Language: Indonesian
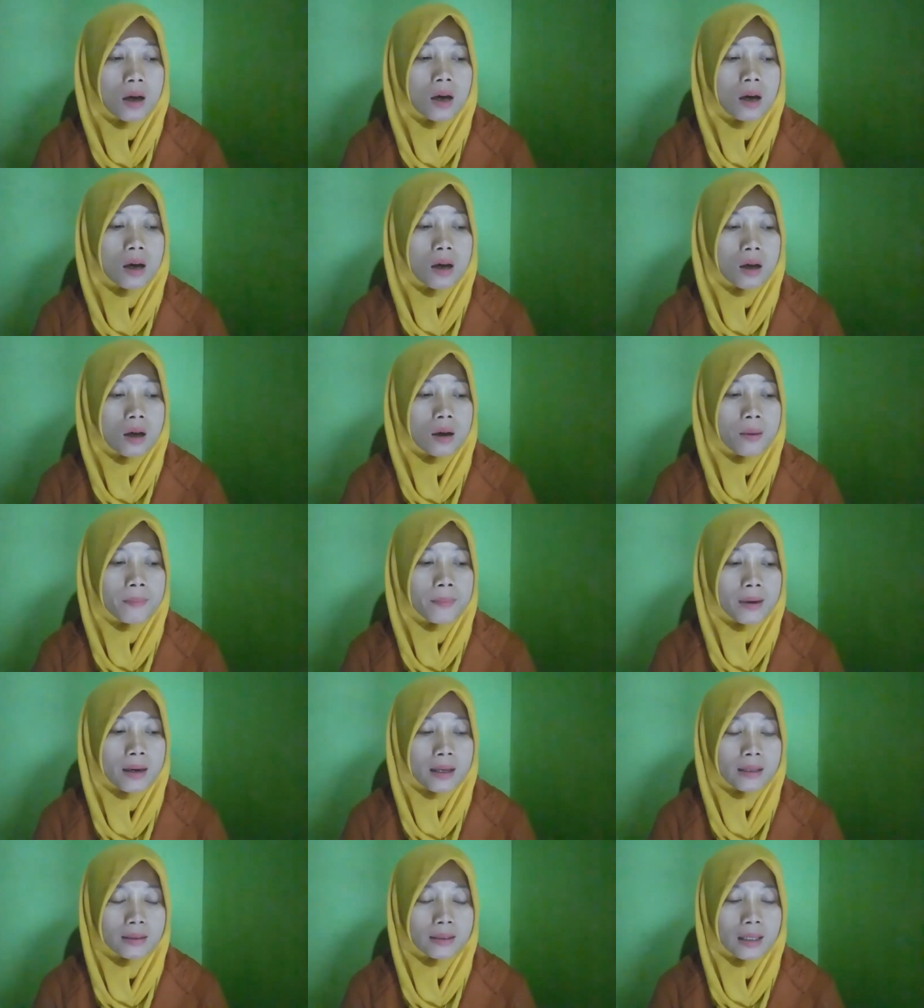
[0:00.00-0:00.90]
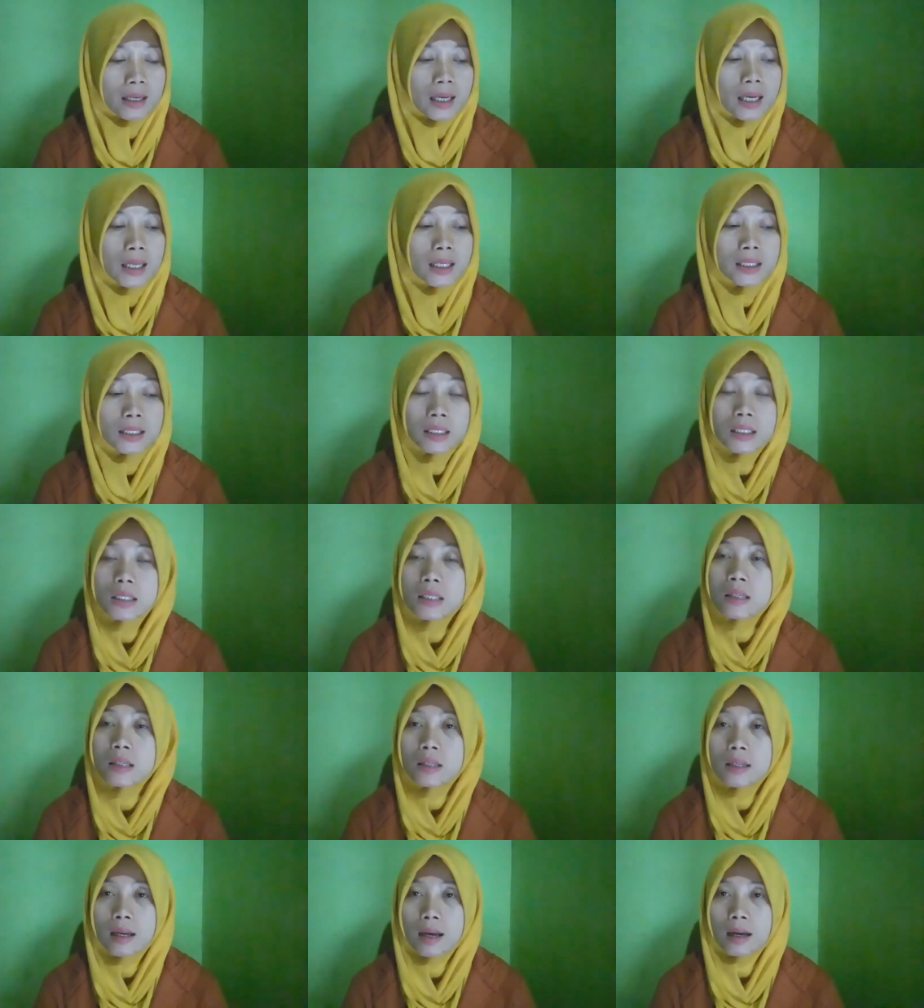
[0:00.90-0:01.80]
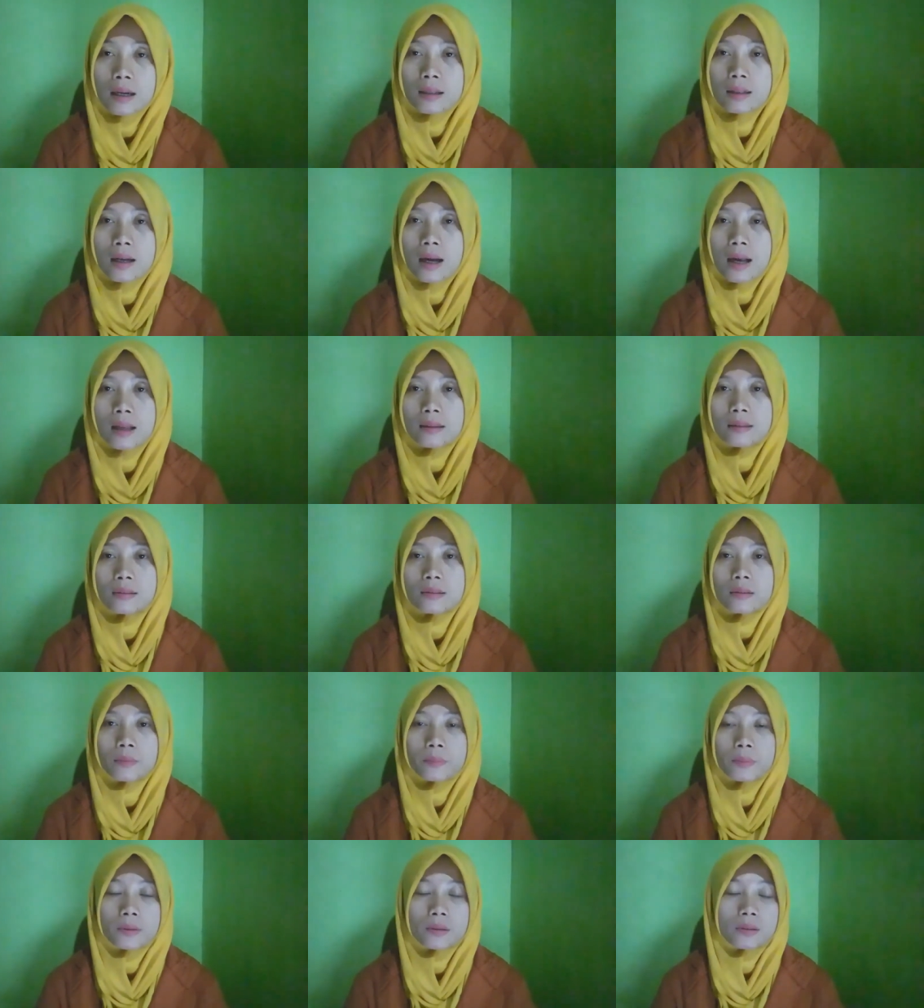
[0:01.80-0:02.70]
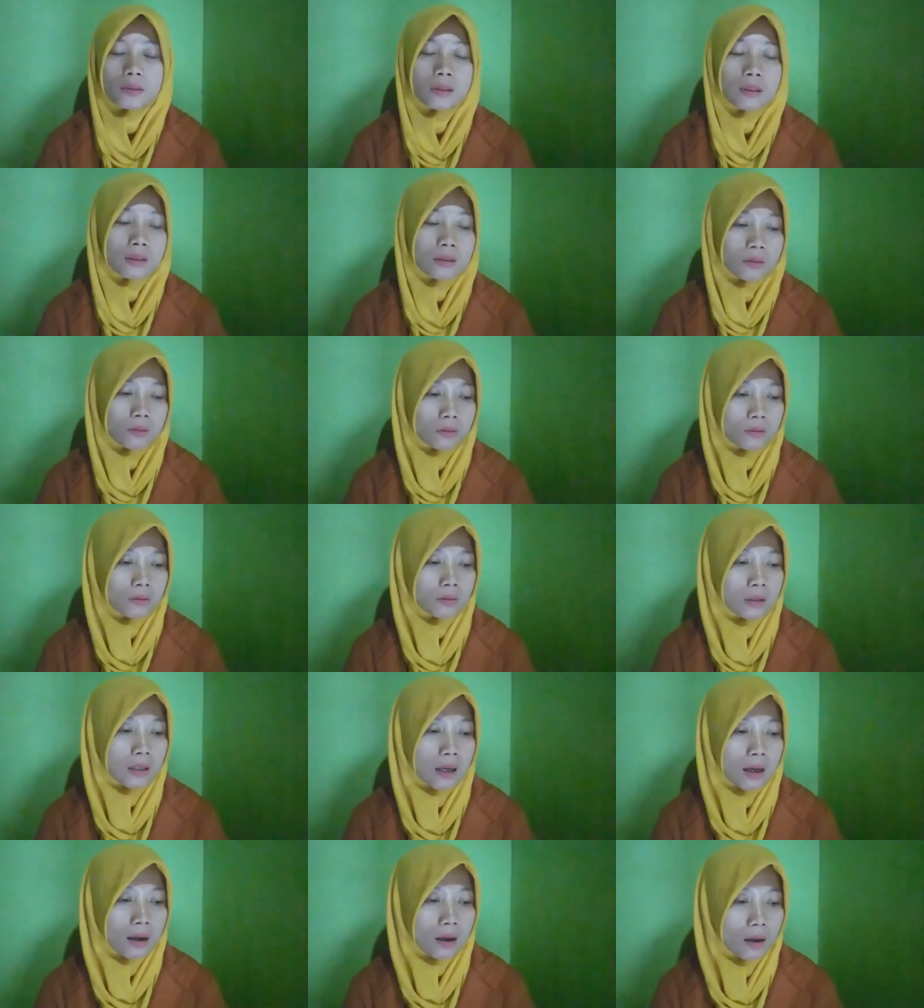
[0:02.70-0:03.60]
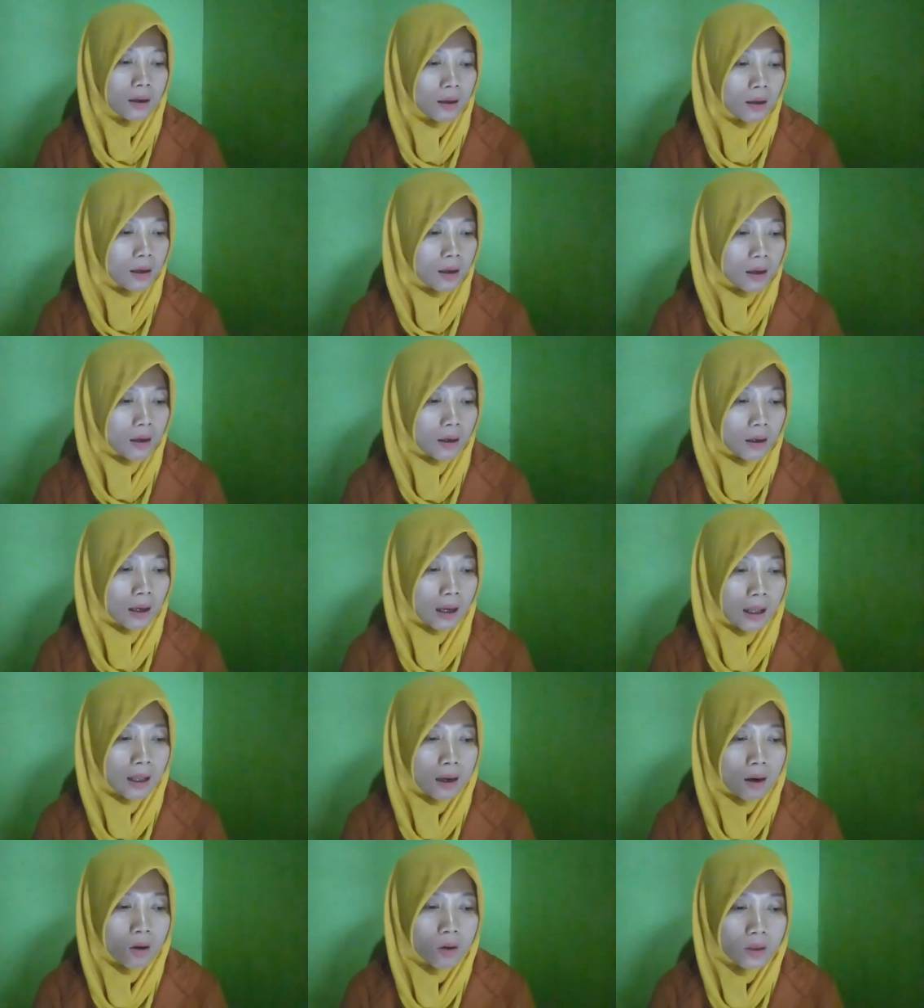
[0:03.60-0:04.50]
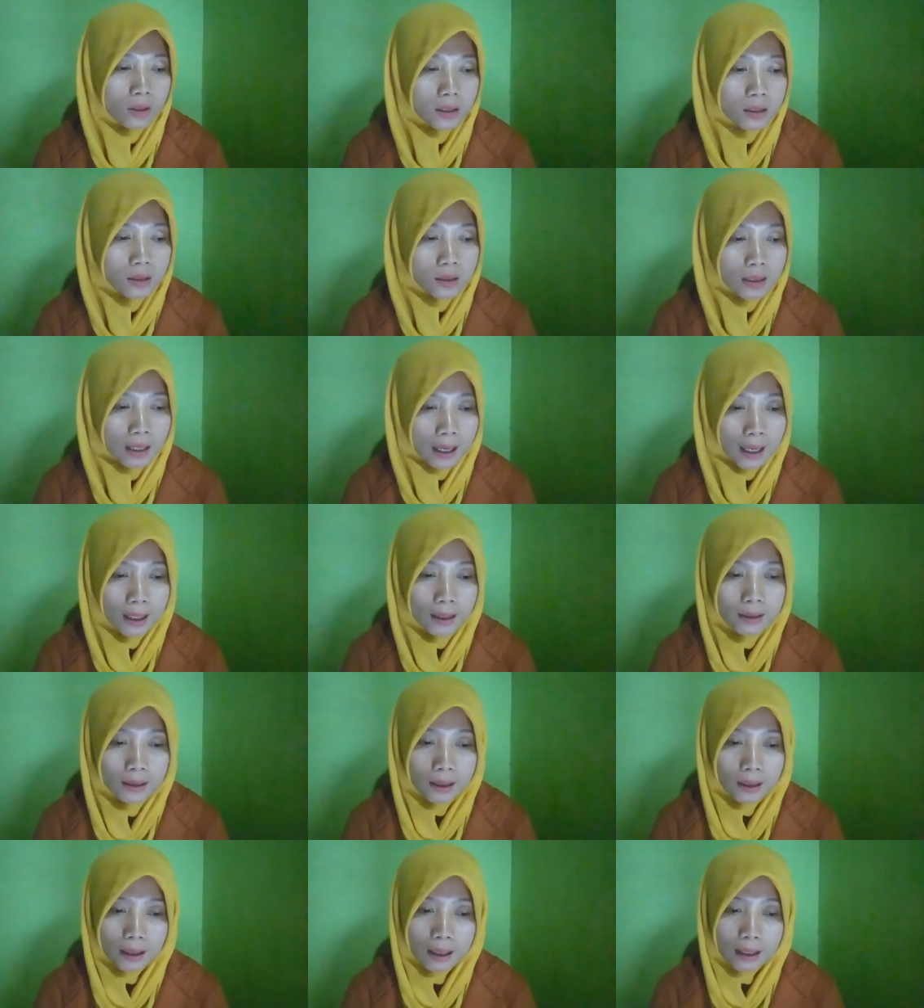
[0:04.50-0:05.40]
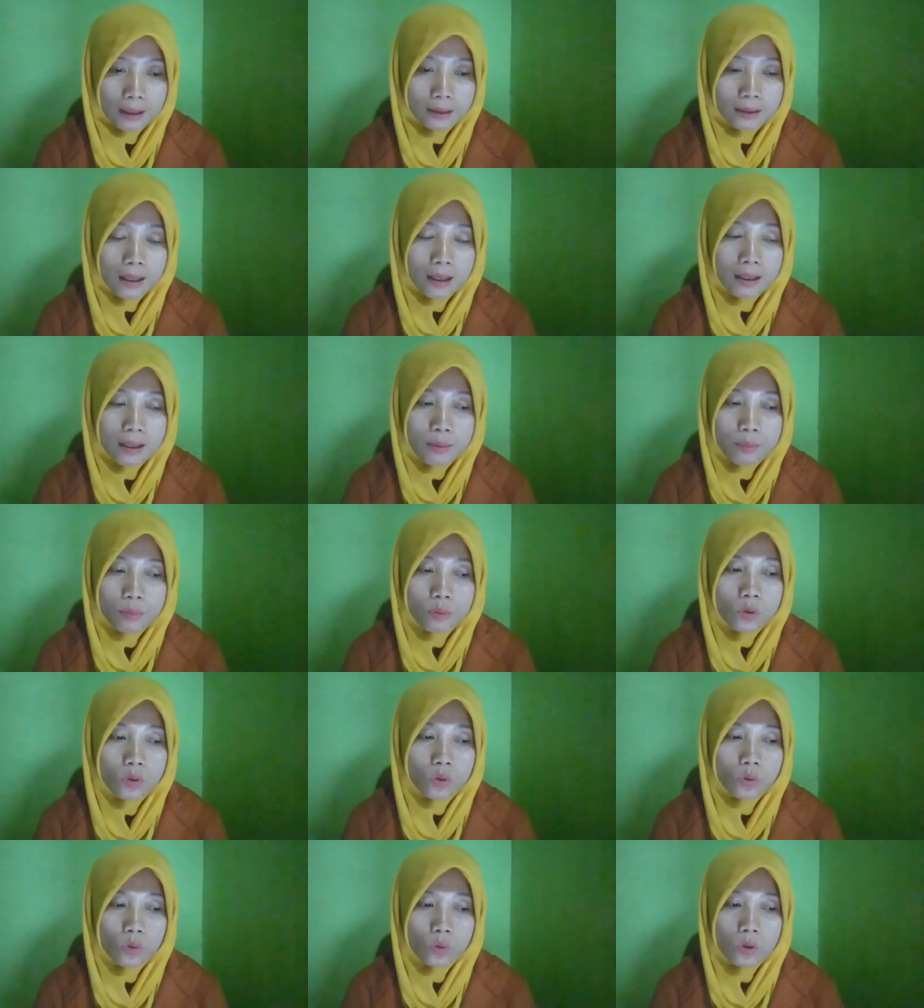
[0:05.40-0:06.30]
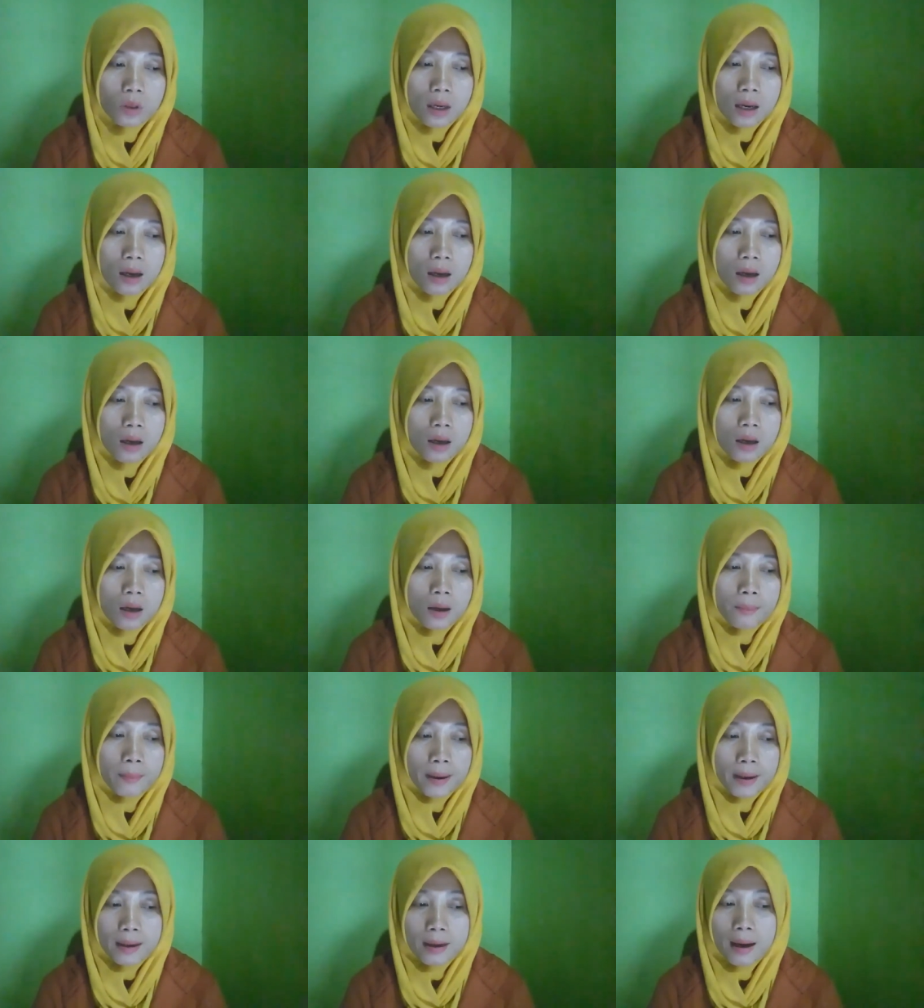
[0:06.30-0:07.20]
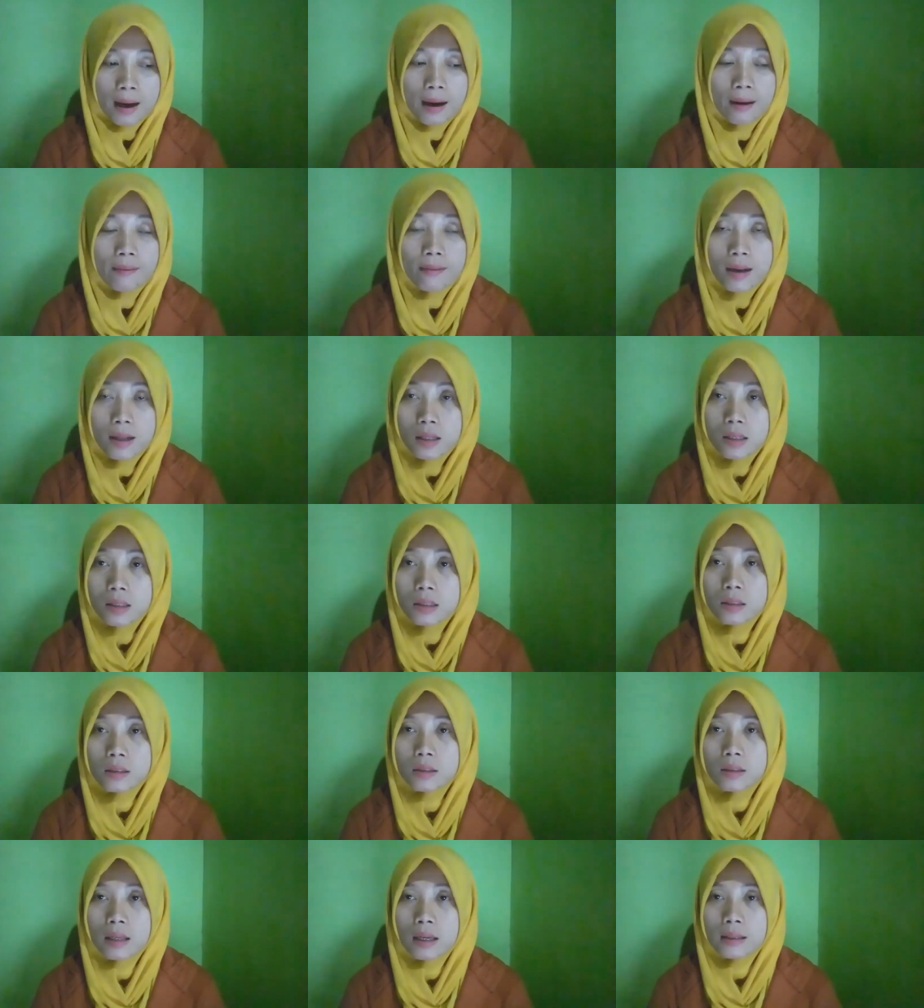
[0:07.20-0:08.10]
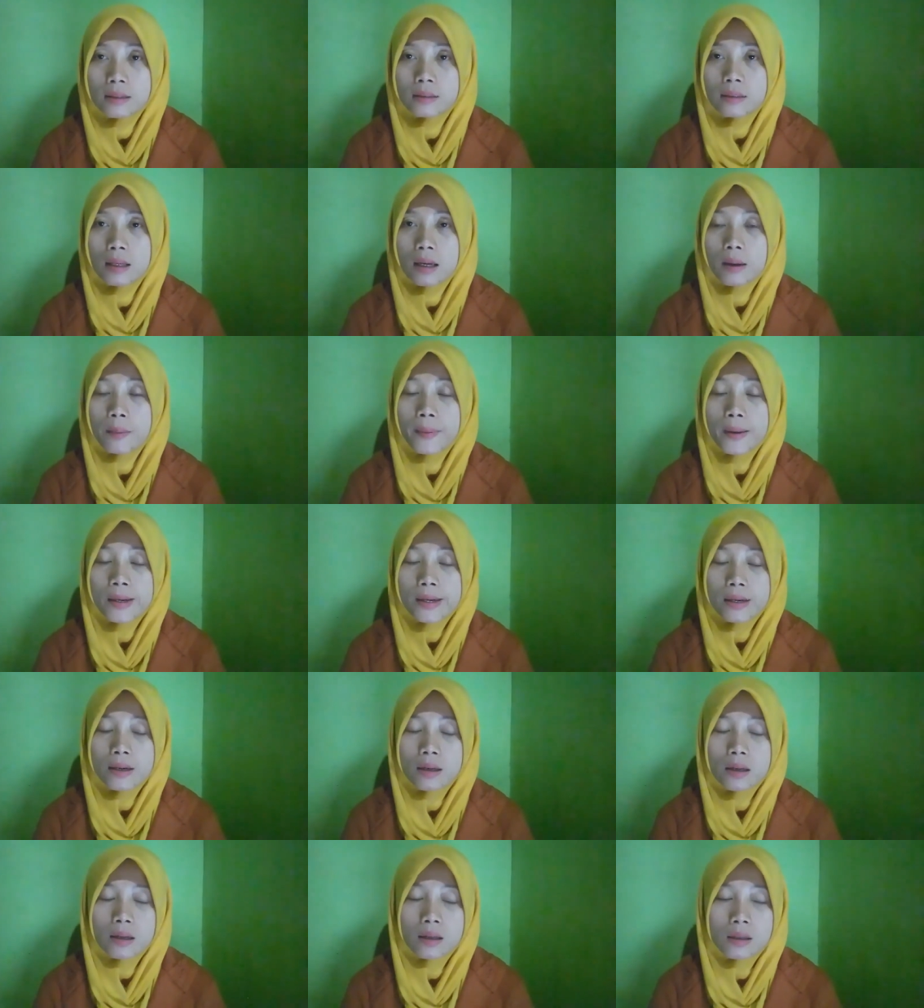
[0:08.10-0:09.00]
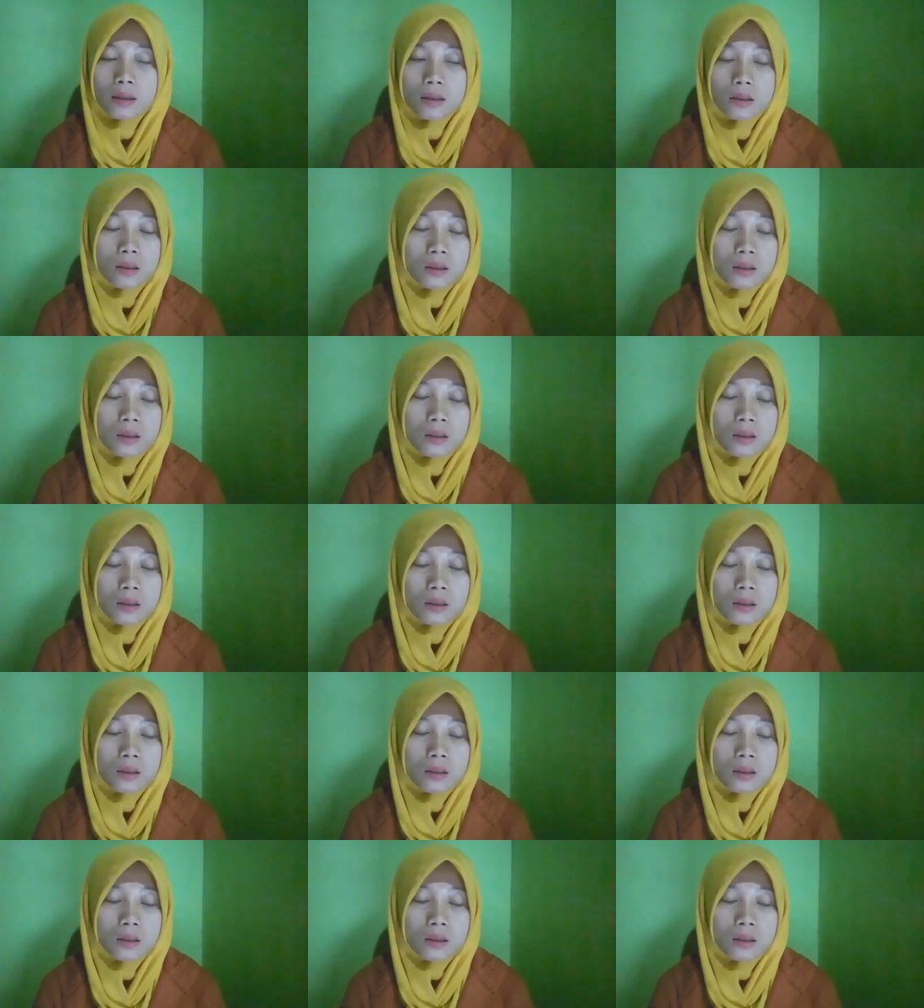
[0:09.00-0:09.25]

e, merasakan gerakan seperti itu ya kalau detak terkadang ibu sudah pada awal saja pada